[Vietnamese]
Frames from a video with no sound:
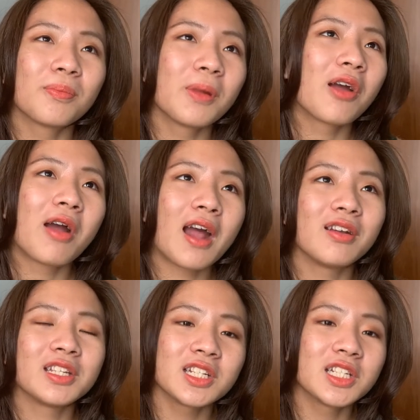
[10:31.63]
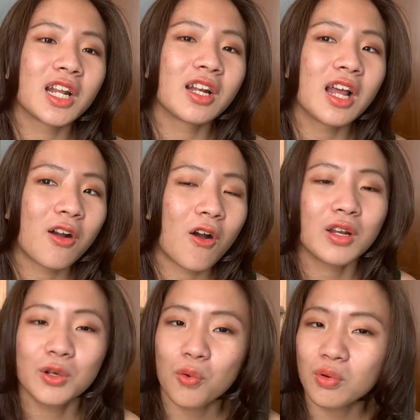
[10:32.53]
Behind Her thì chắc chắn là có
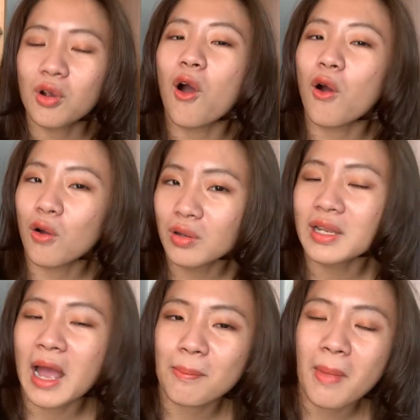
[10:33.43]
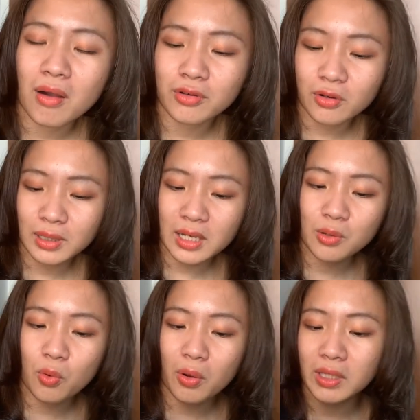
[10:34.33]
liên có đảm bảo là nó sẽ
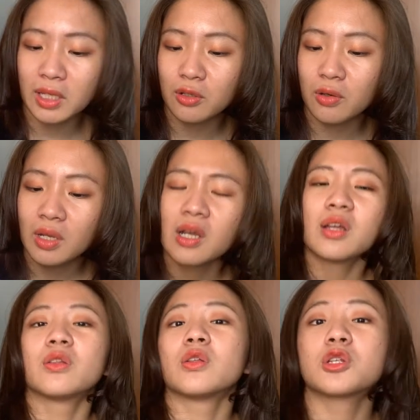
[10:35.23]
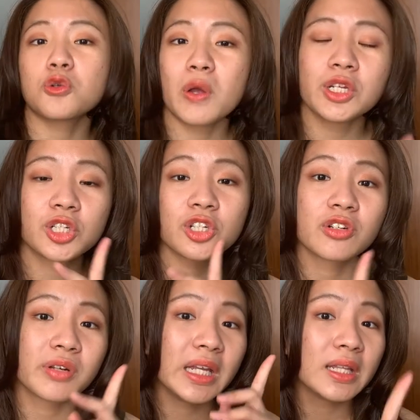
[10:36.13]
liên quan ngoại tình rồi The
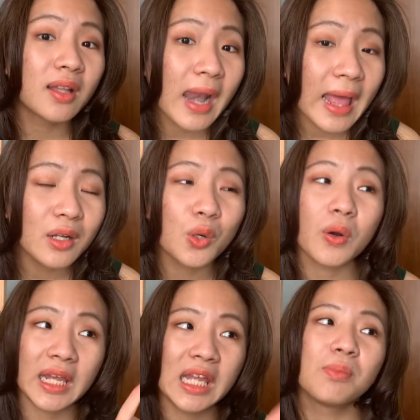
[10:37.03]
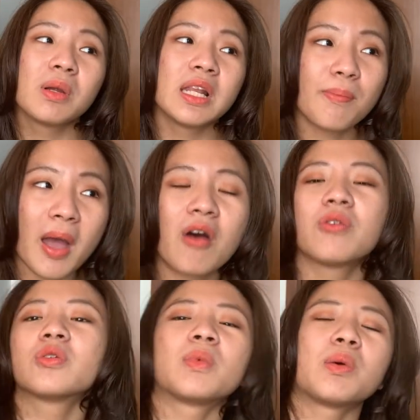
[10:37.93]
Stranger in the Lake của Kimberly Bell
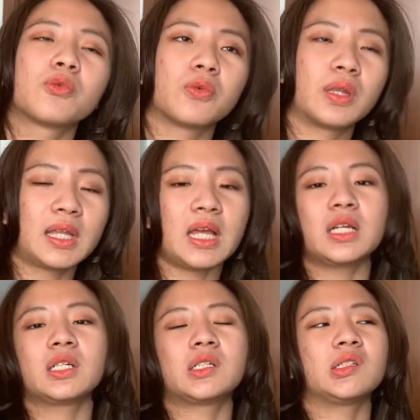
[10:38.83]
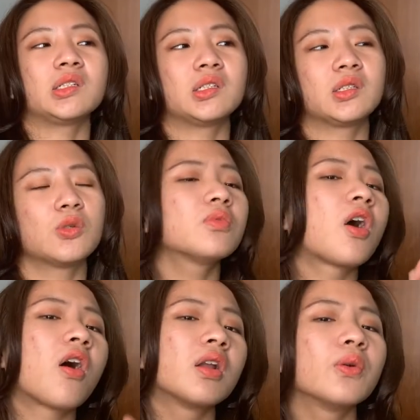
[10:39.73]
cũng là một cuốn sách cũng
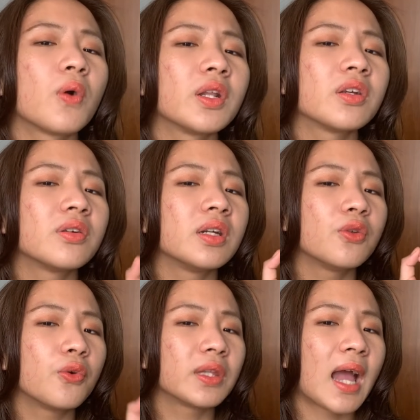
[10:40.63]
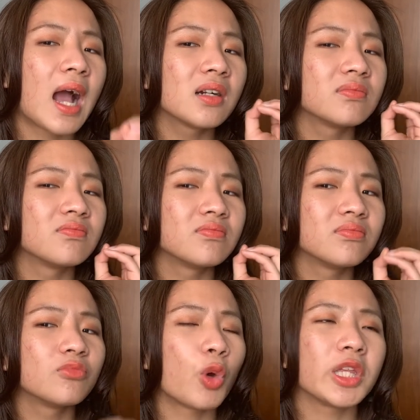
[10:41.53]
có liên quan tới đối tác
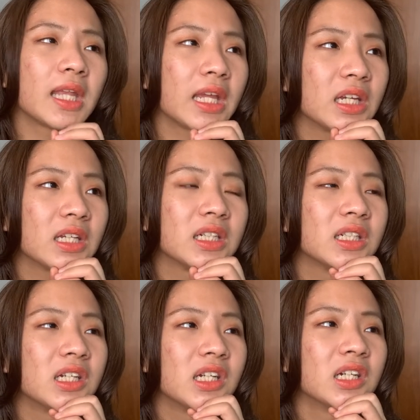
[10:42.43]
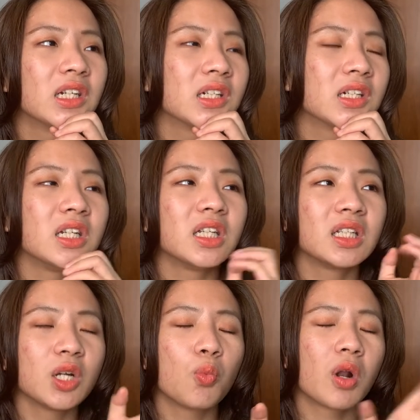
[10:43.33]
ngoại tình người
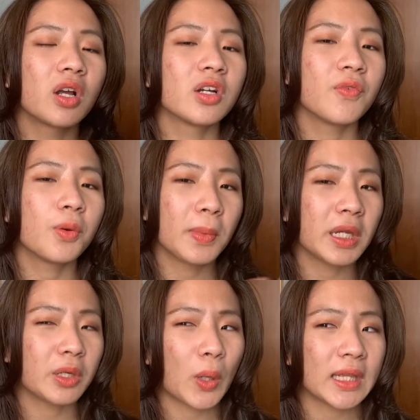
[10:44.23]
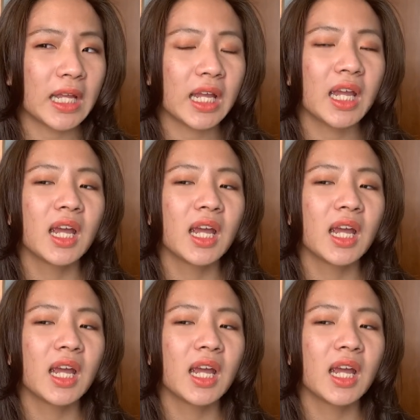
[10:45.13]
chồng hoặc là người vợ mình ngoại tình